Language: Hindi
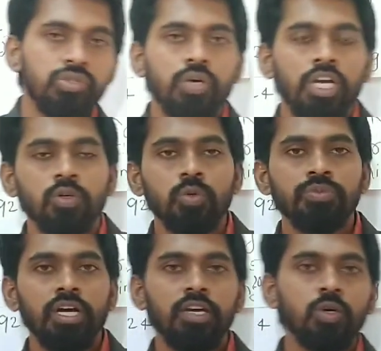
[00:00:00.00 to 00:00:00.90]
सो आई
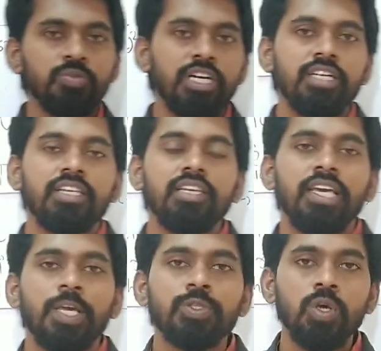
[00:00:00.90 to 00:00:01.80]
होप आई होप दैट कि
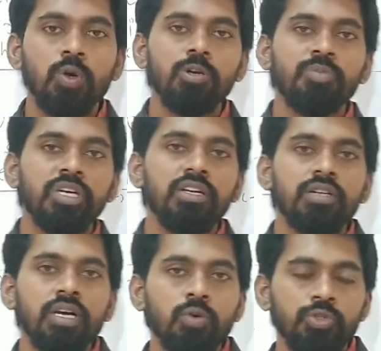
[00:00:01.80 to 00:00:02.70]
हेक्सागॉन पे
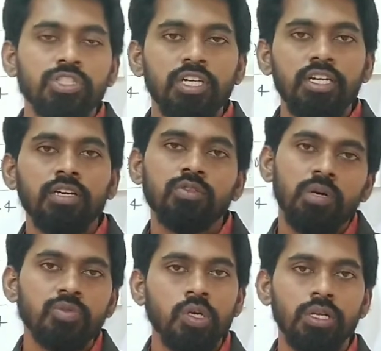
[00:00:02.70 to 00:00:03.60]
अगर क्वेश्चन आएगा
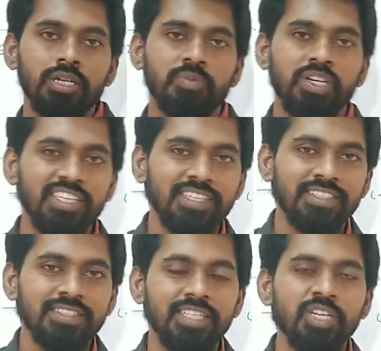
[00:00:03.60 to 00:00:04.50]
तो आप सॉल्व कर
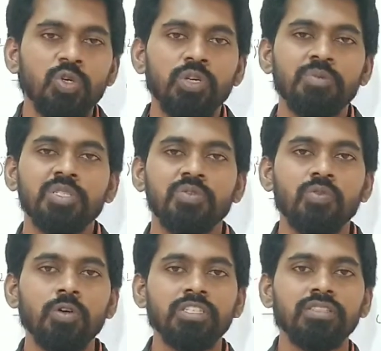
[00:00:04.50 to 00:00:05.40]
पाएंगे थैंक यू वेरी
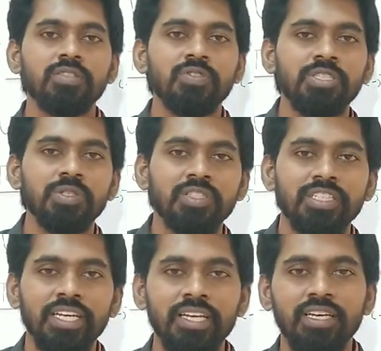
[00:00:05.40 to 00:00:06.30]
मच फॉर वॉचिंग दिस वीडियो
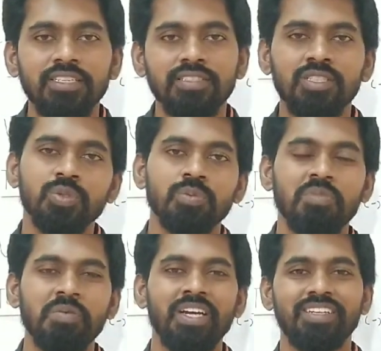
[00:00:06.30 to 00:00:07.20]
टेक केयर सी
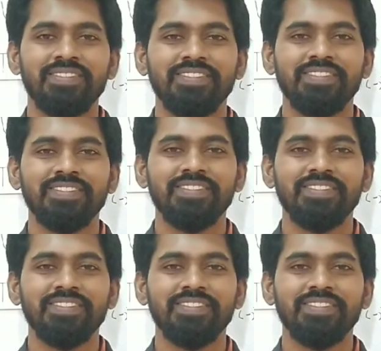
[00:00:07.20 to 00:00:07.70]
यू बाय बाय